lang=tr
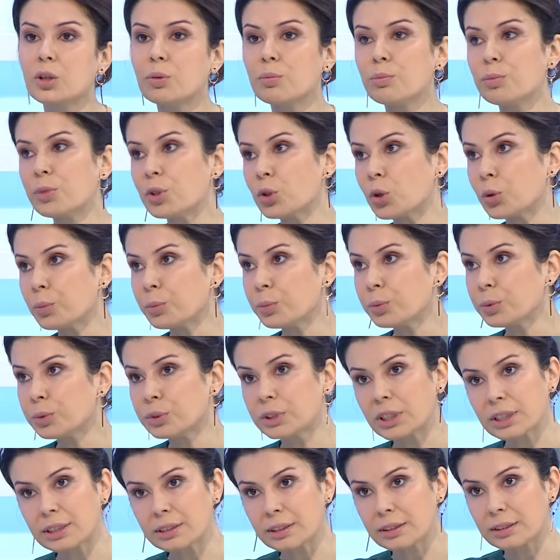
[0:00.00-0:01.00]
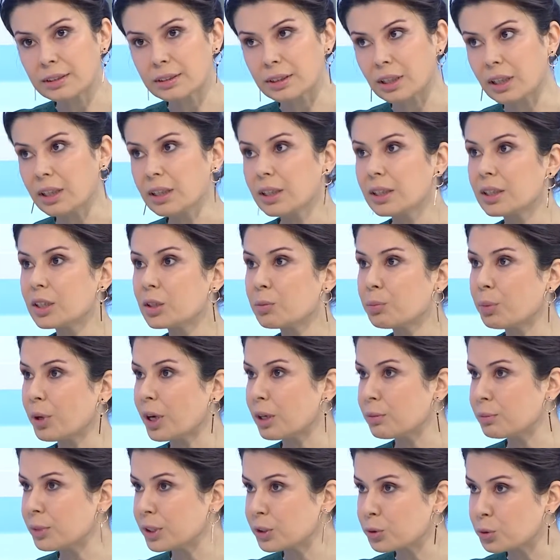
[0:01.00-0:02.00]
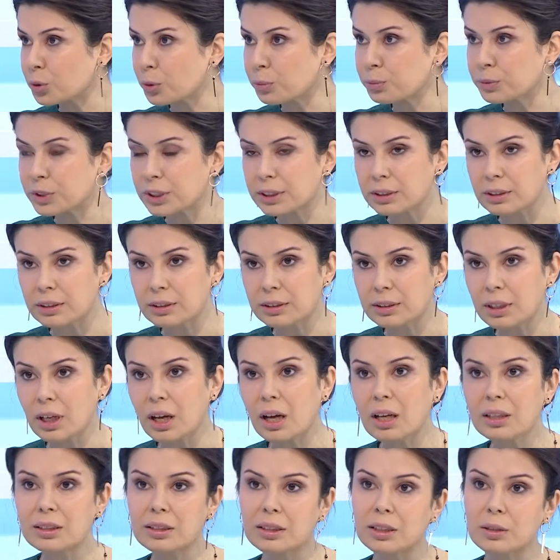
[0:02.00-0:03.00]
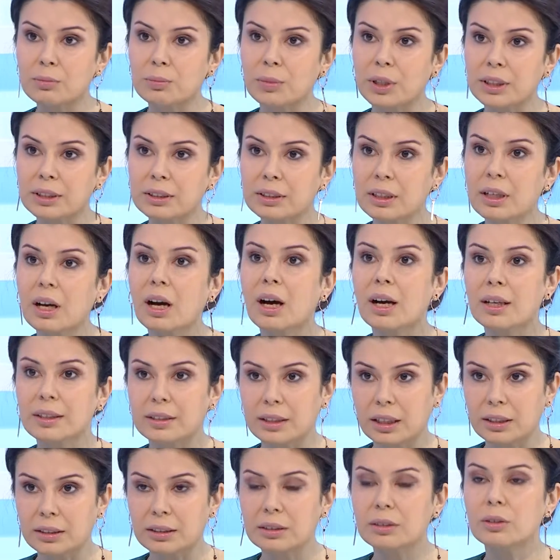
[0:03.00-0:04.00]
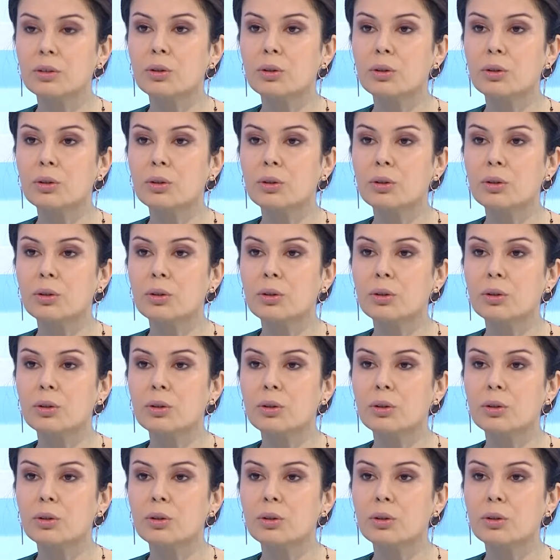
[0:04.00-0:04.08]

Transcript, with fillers: Miyop nasılsa, hipermetrop nasılsam astigmatta aynen